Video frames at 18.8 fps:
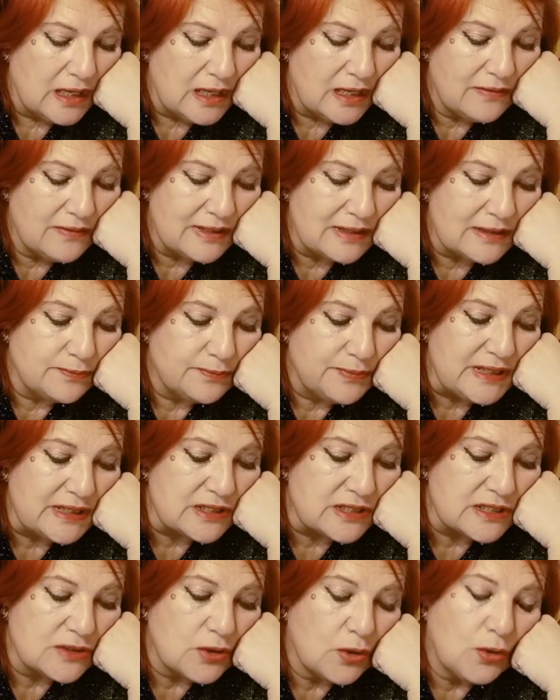Evet
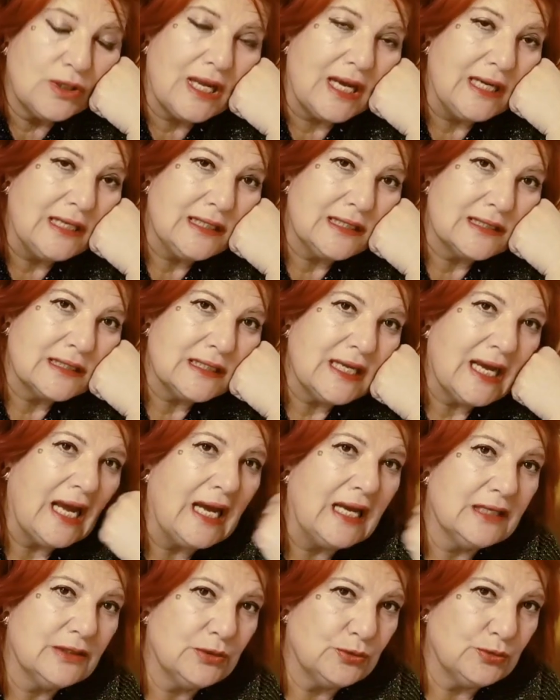bir olayları
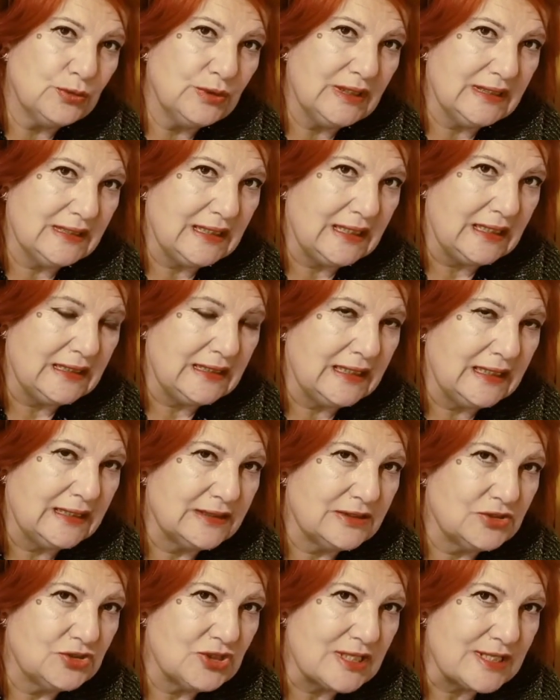her yönüyle
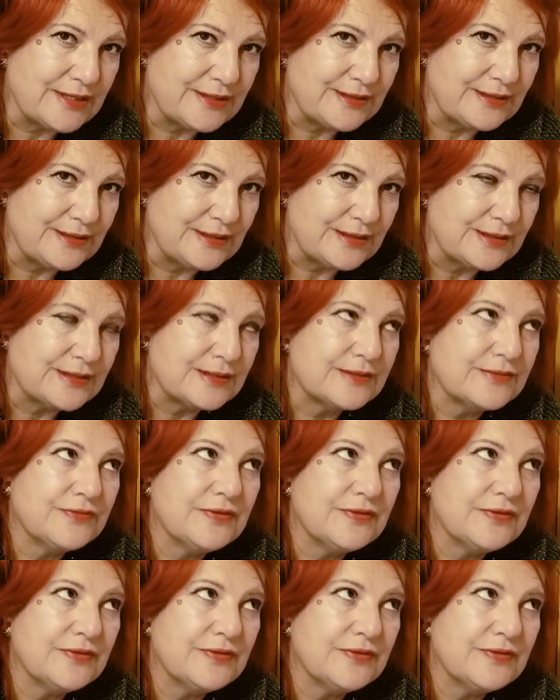değerlendireceksiniz